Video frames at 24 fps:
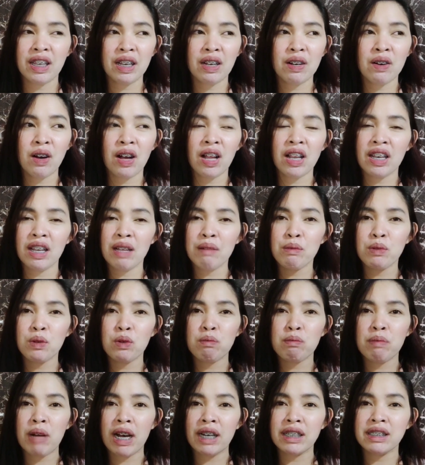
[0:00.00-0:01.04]
Hindi ko
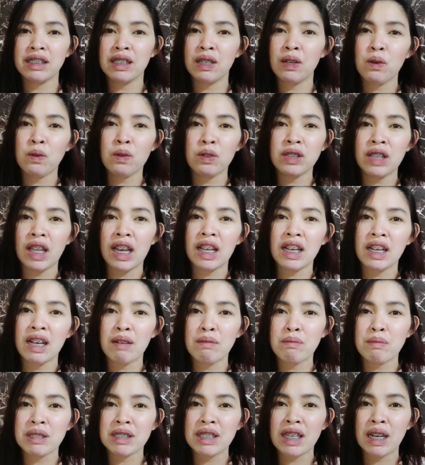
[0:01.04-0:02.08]
alam kung bakit. Siguro
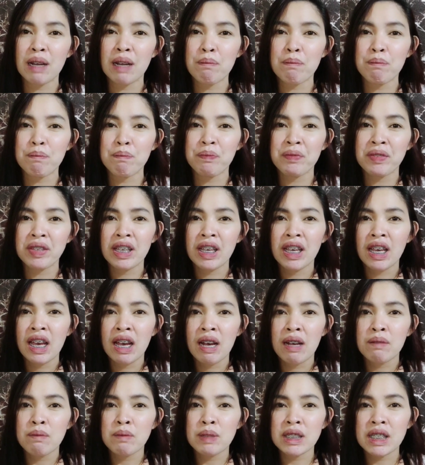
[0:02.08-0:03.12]
talagang masarap,
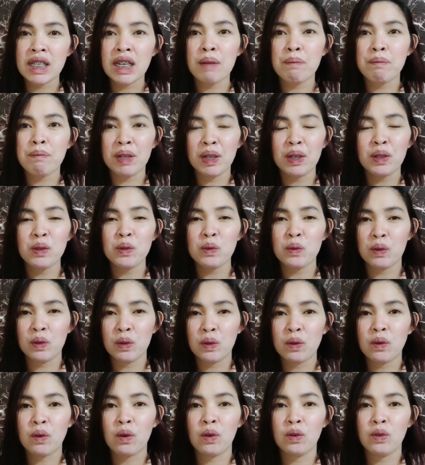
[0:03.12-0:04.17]
masarap na yung
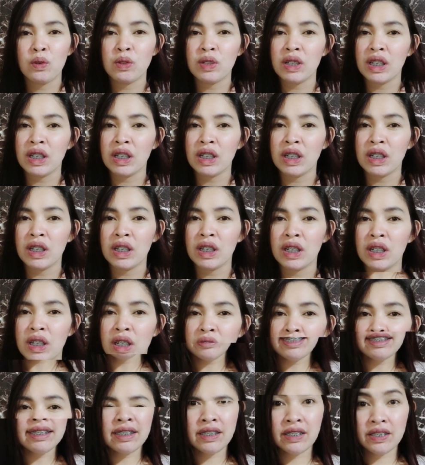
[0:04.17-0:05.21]
tulog ko nung
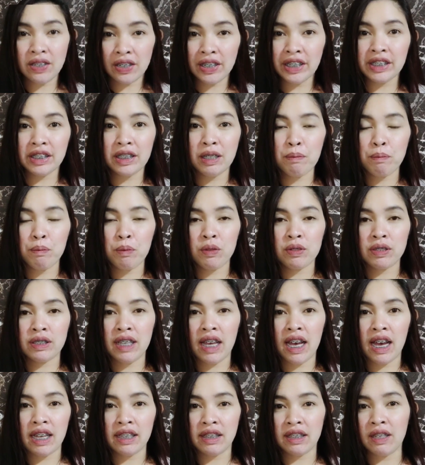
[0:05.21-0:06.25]
let's start na po
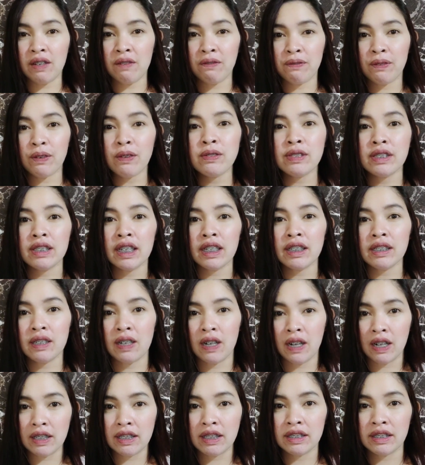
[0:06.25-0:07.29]
sa ating frozen
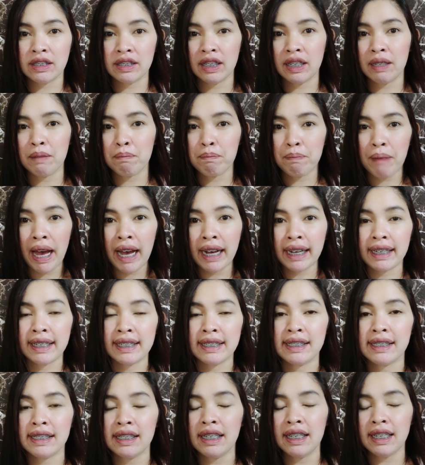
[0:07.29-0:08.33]
collagen
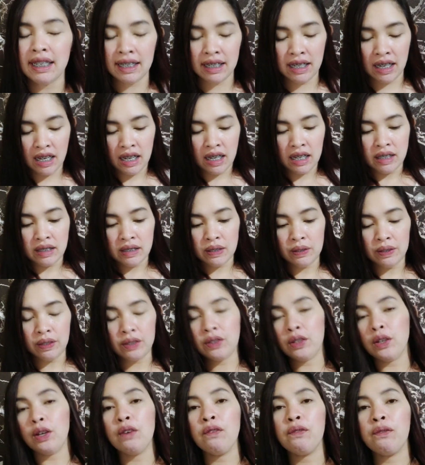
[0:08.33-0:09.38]
packaging. So,
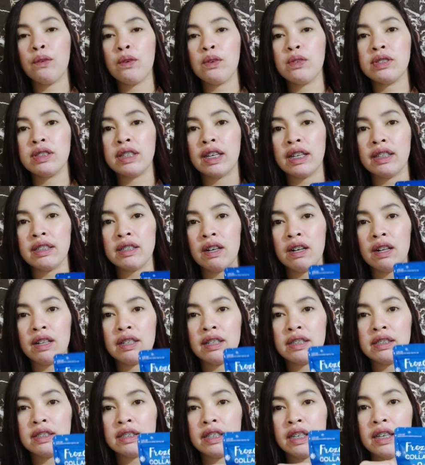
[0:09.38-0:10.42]
ito yung frozen
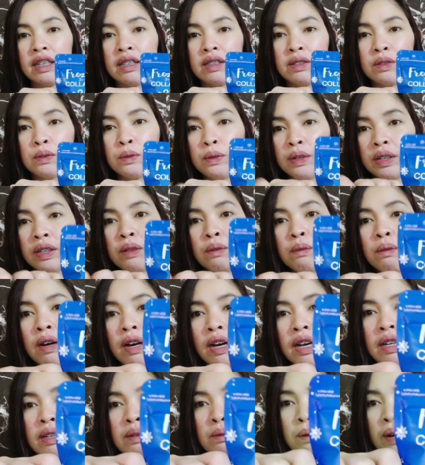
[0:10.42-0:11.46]
collagen
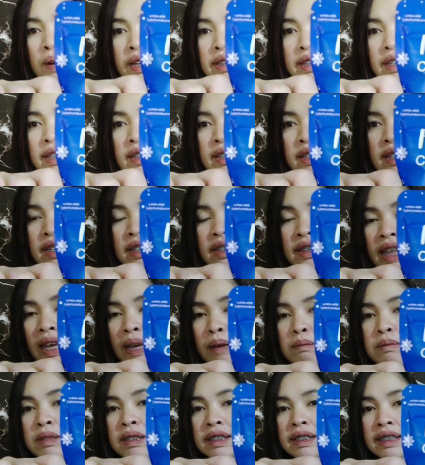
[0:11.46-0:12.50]
2-in-1 whitening
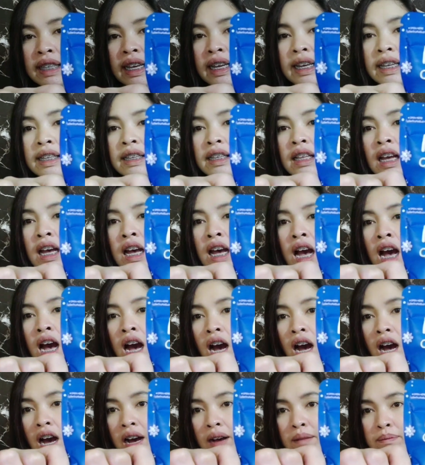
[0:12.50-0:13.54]
times 10.
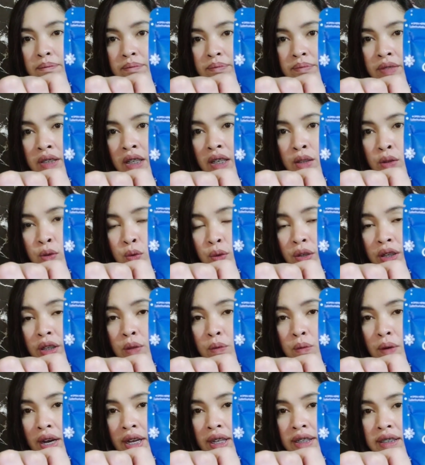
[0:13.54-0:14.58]
Um,
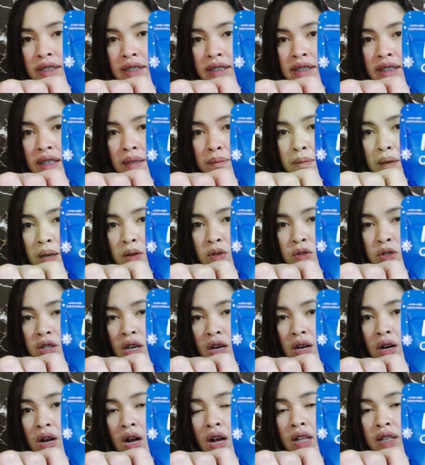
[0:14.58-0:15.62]
2-in-1 kasi meron
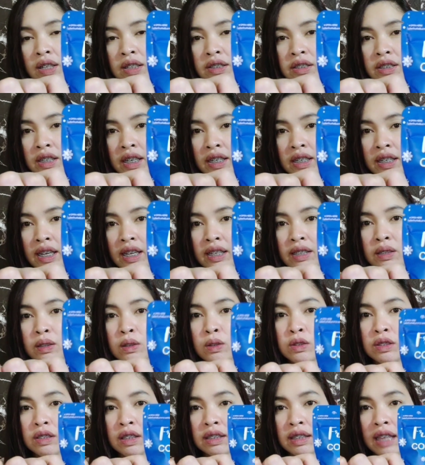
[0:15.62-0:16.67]
siyang collagen and
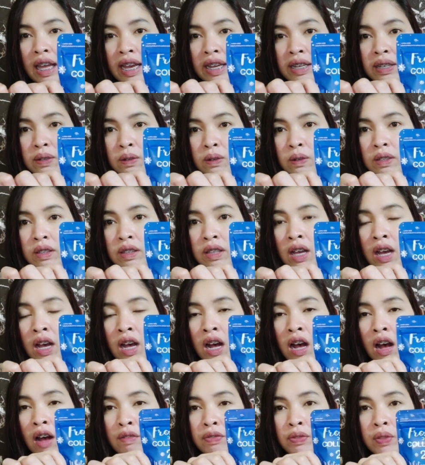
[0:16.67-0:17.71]
glutathione.
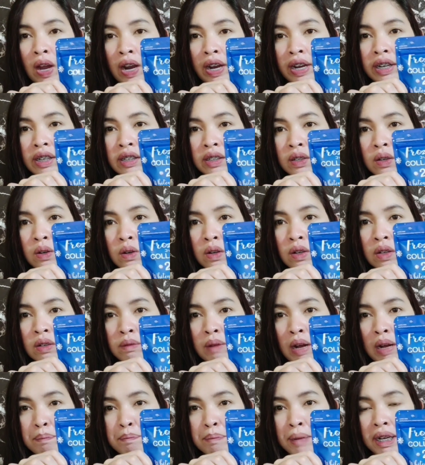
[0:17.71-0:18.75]
Dark yung
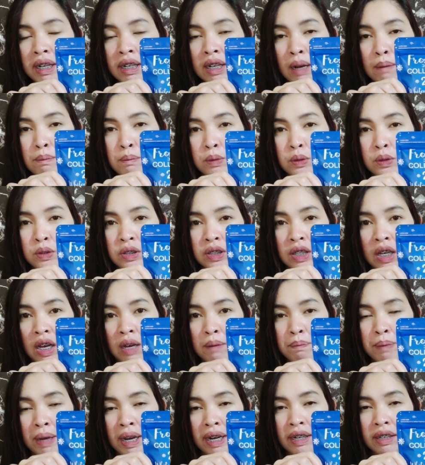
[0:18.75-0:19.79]
pagka-blue
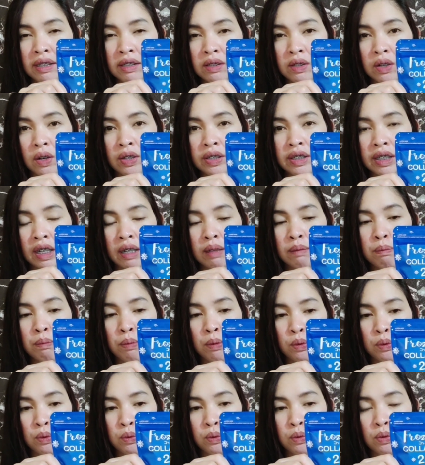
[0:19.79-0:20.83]
niya, parang royal
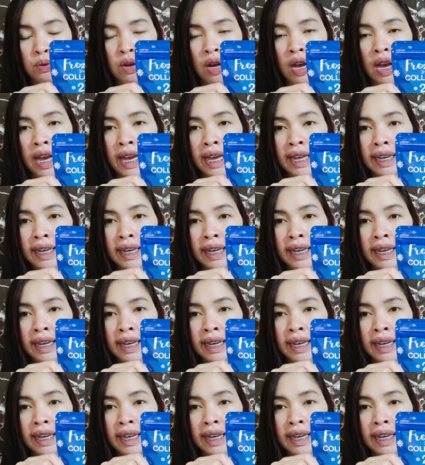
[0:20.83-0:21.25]
blue.